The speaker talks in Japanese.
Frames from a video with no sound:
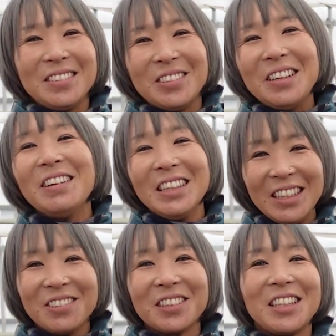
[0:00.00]
俺は
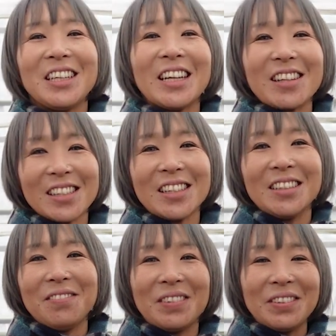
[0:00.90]
ね、大きいからさ、
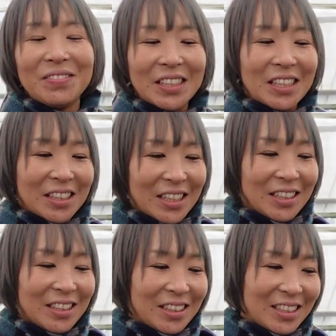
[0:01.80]
まだね、できない
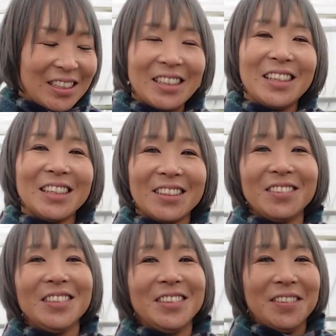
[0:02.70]
け
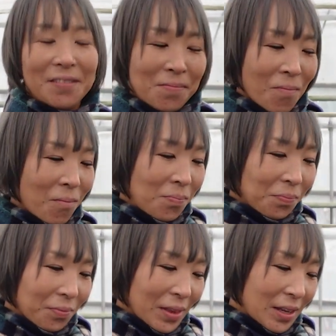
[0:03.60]
ど
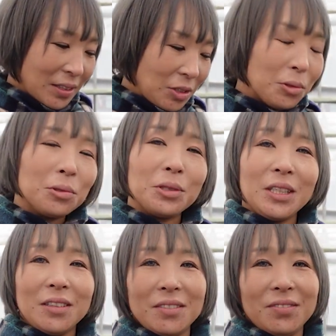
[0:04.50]
ちょうどいい、
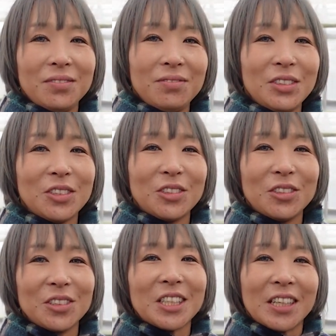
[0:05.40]
息子
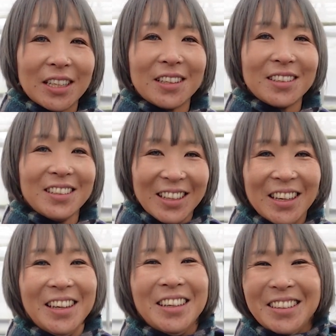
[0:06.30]
のお下が
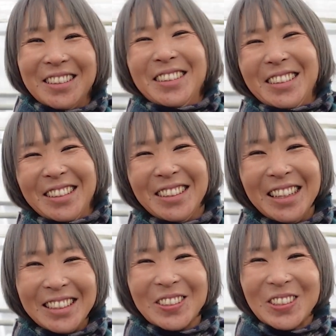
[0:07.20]

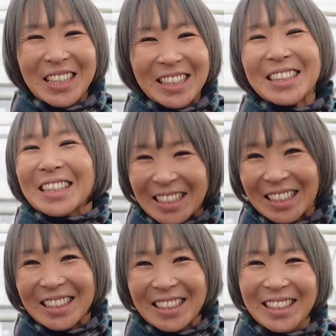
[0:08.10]
り。そしてあったか
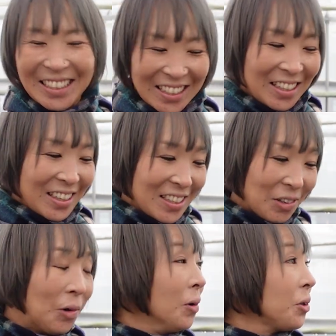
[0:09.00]
い。
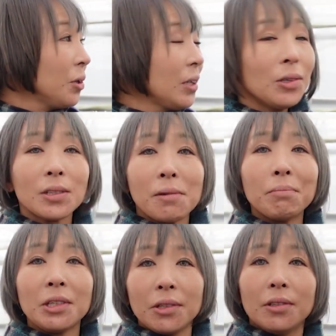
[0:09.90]
本当に今日
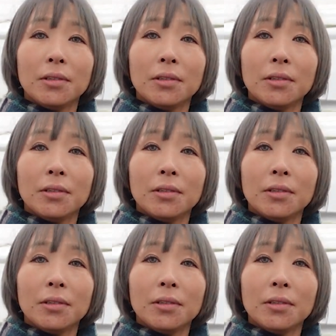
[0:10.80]
寒いよ。